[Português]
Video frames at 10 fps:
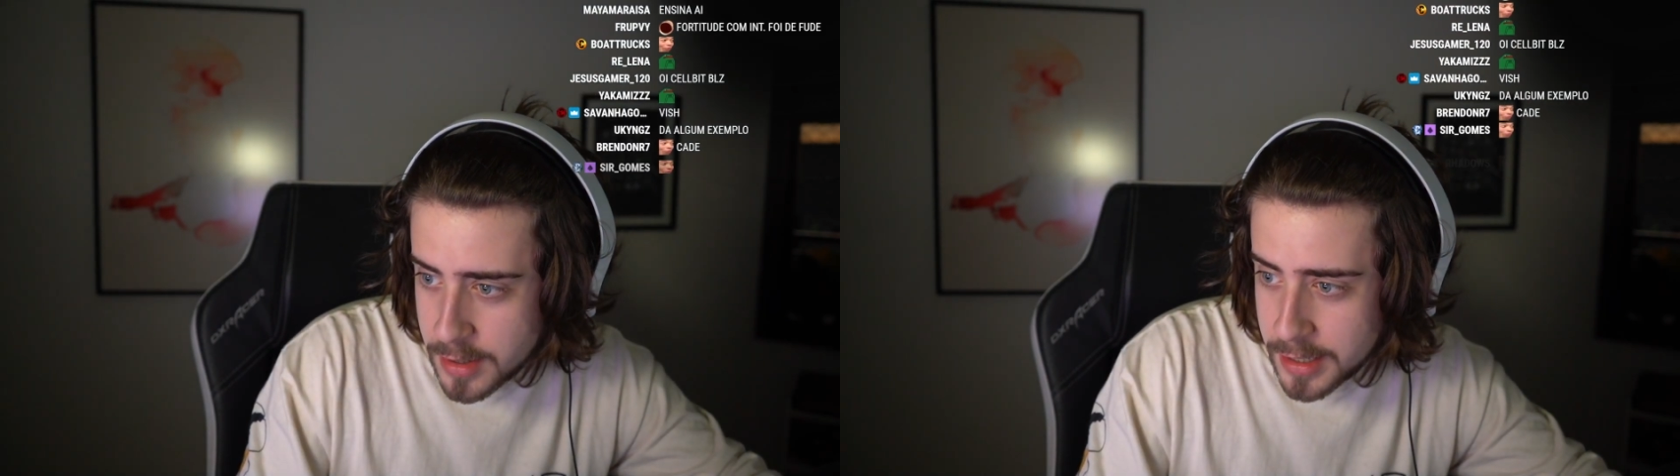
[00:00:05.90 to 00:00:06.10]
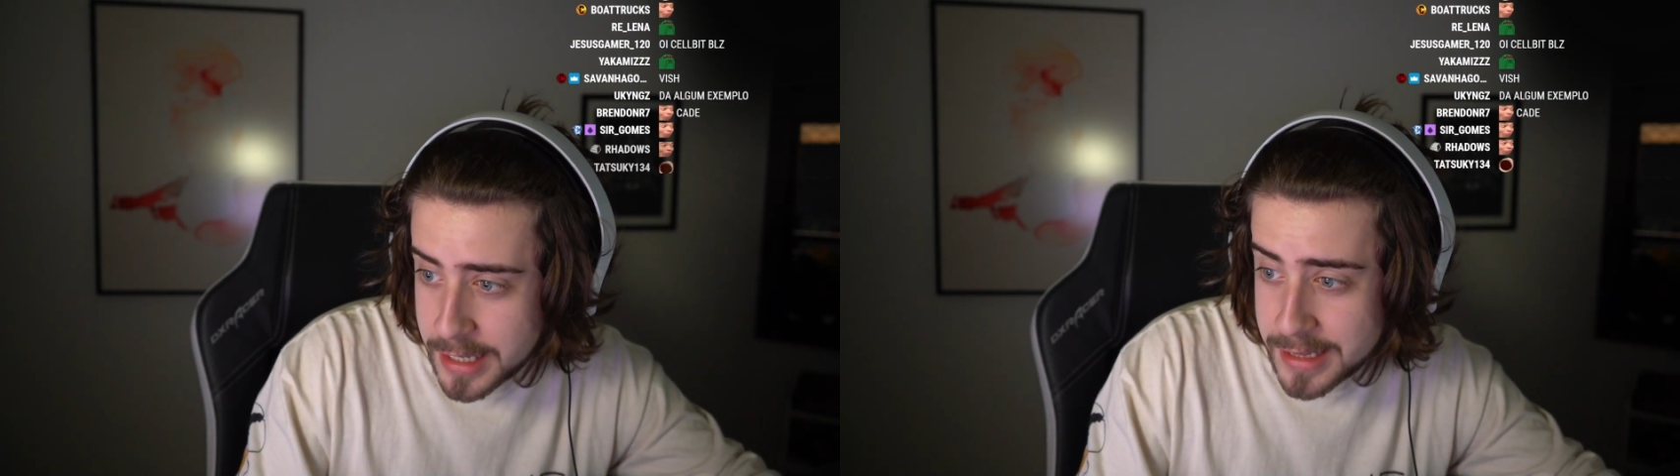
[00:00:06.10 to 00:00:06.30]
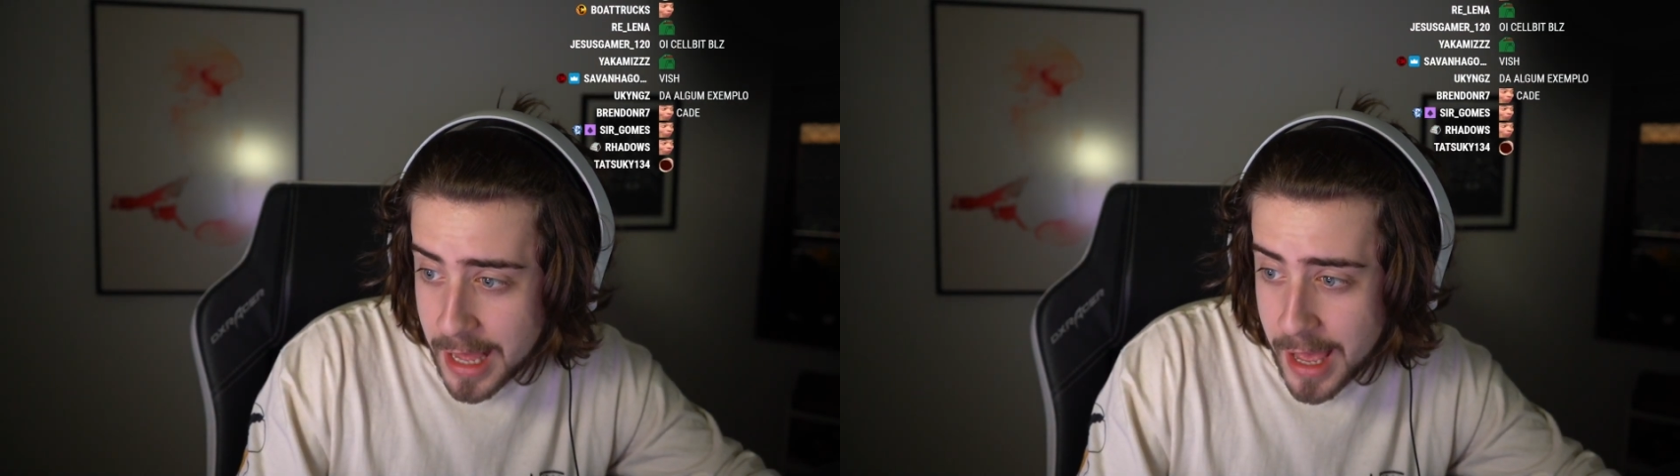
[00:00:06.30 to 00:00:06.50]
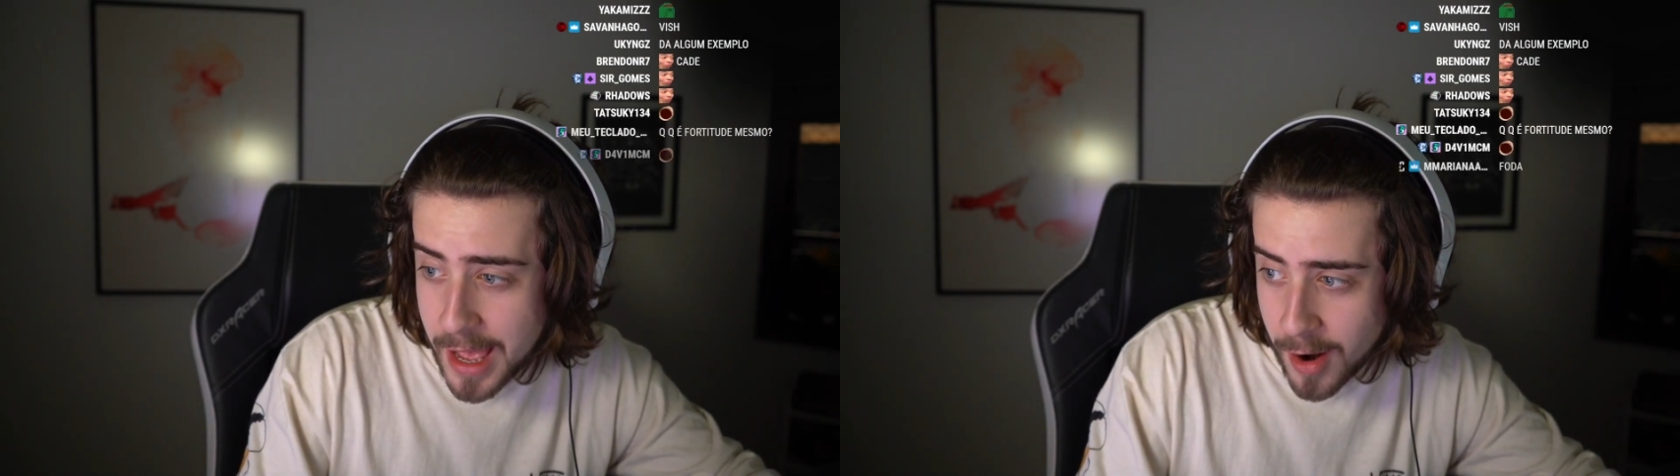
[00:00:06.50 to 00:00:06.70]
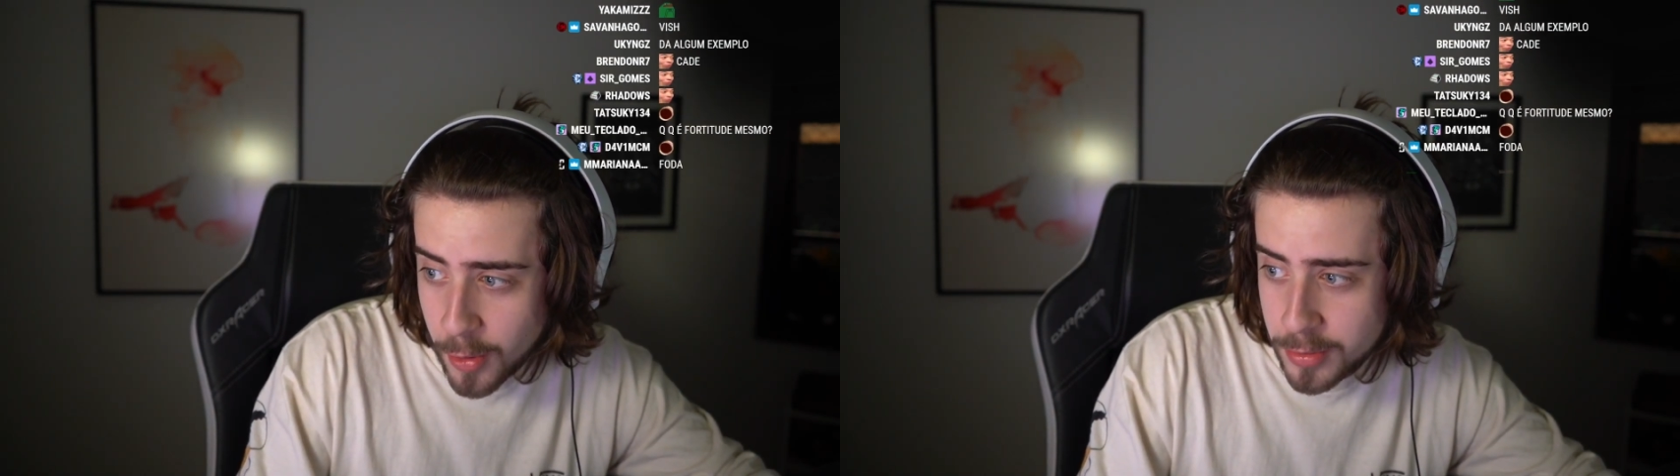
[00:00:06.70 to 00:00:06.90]
Que na
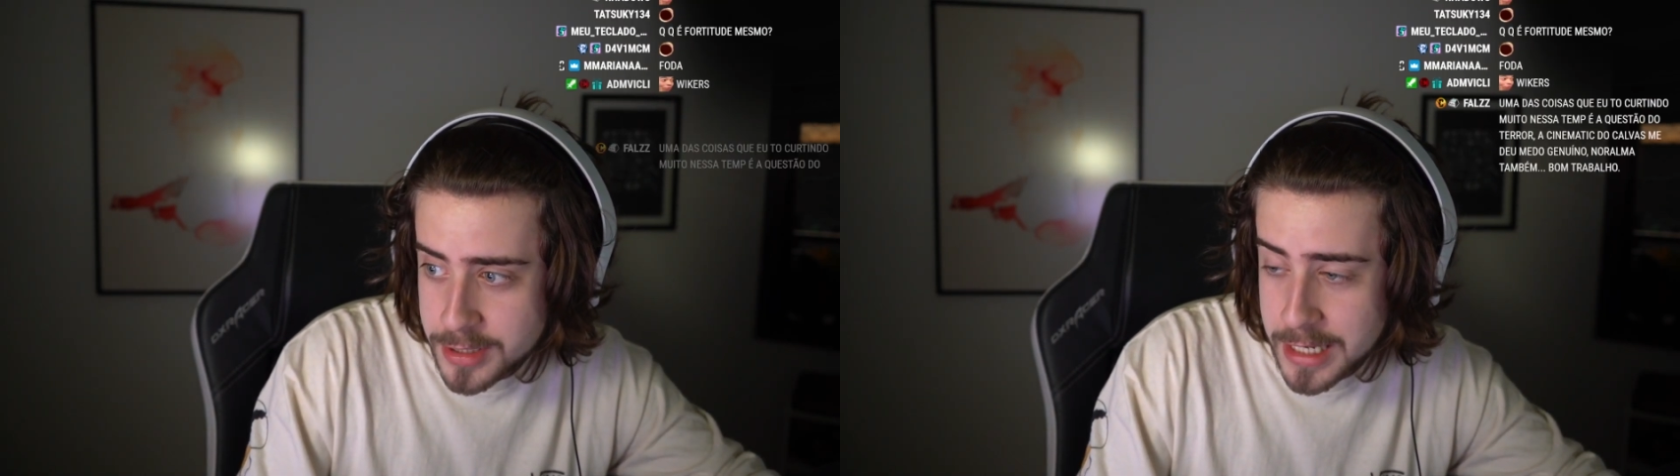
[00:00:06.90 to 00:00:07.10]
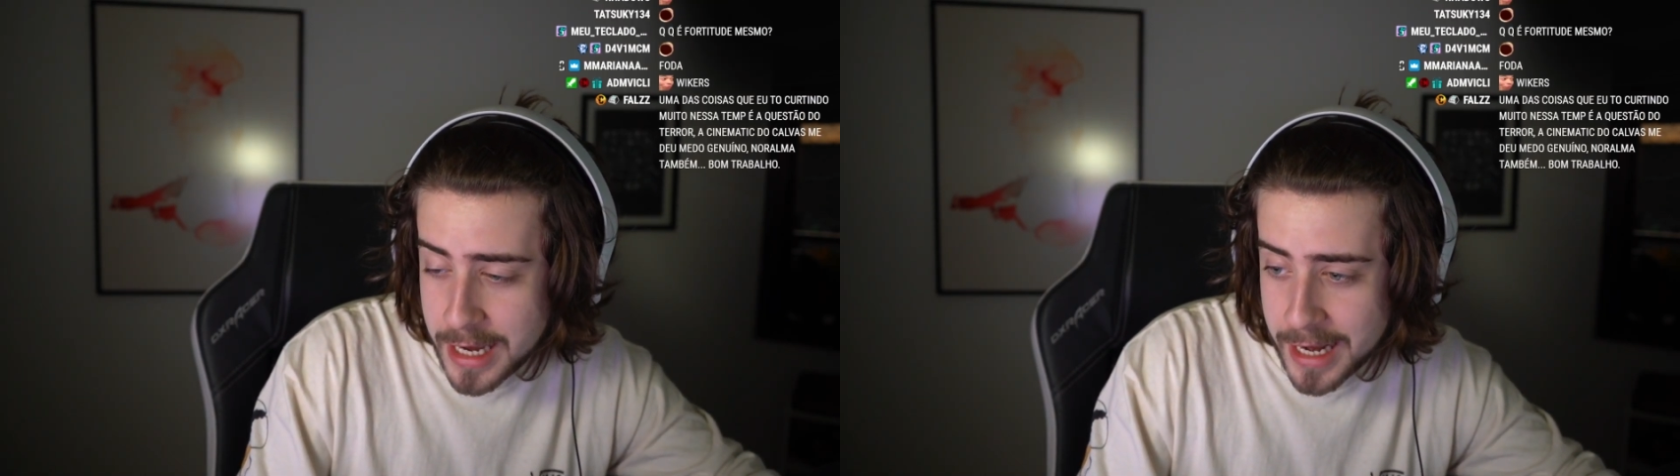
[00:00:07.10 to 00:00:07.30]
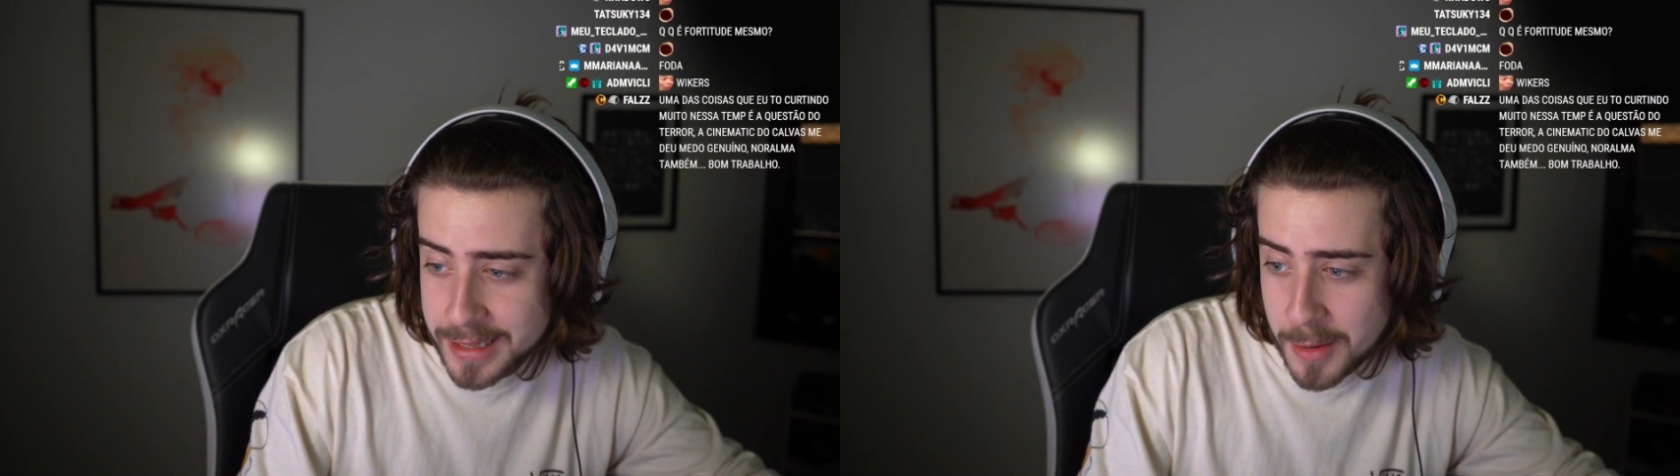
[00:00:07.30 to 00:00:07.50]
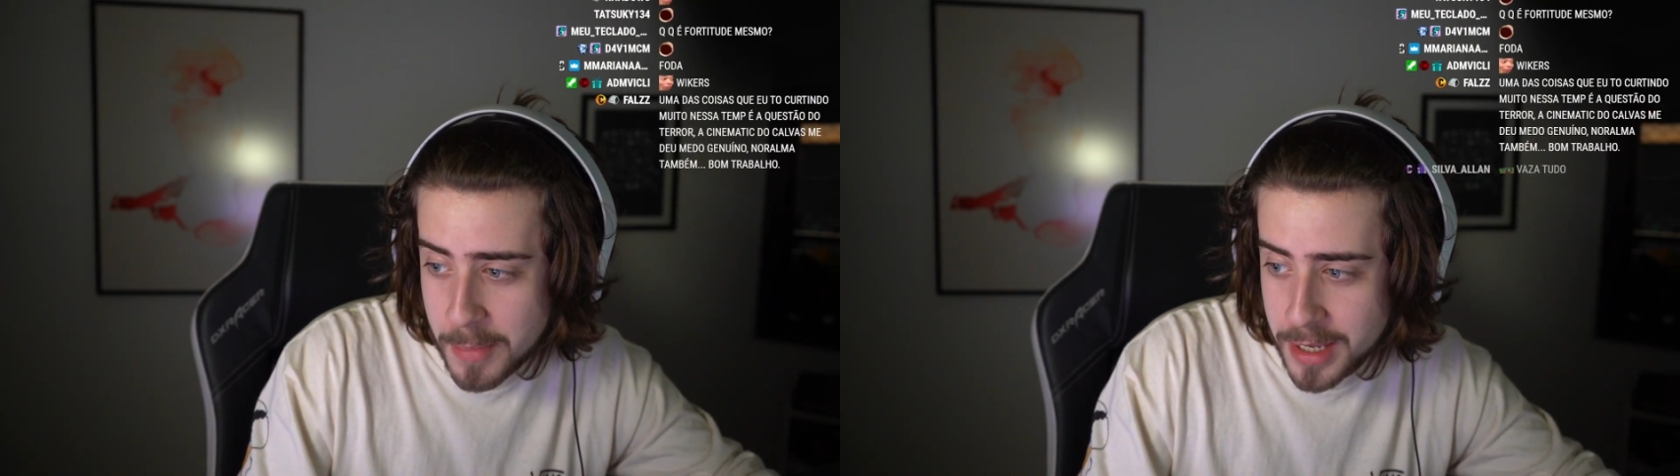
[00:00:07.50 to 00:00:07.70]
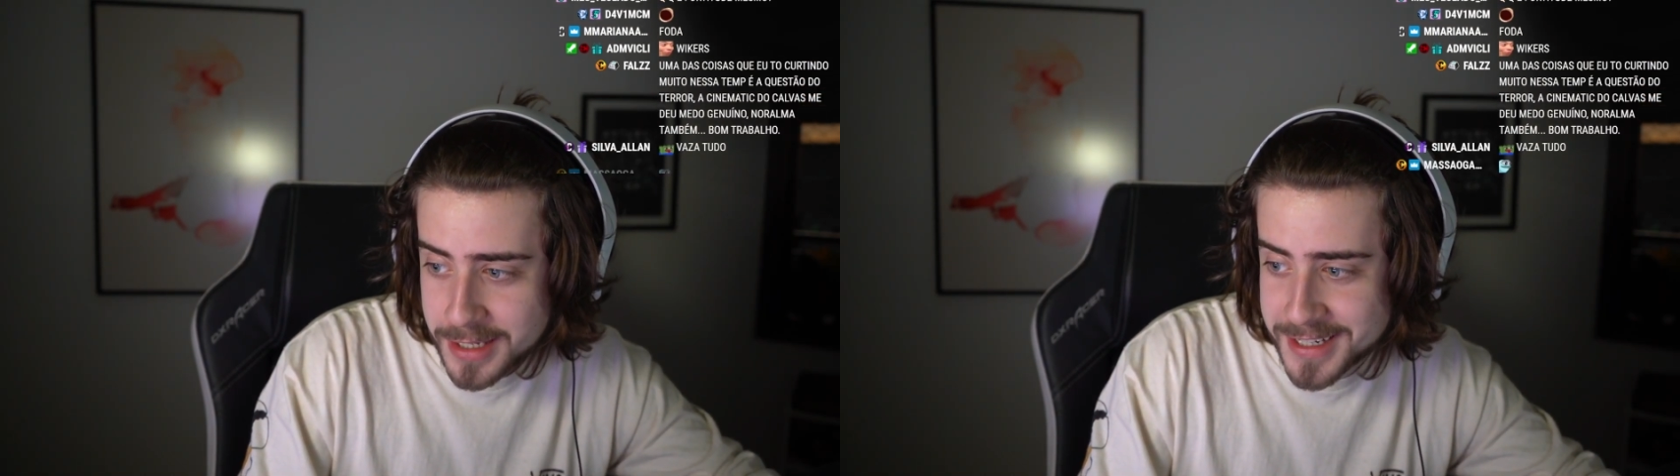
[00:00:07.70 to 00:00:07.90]
real,
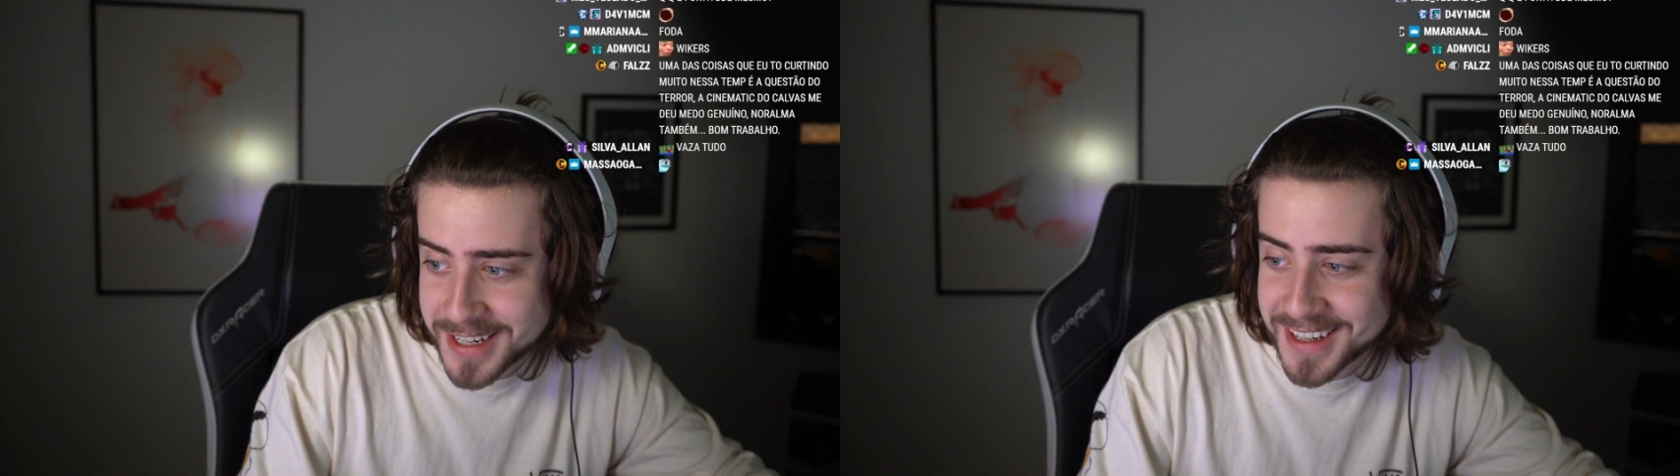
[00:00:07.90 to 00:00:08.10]
secretamente,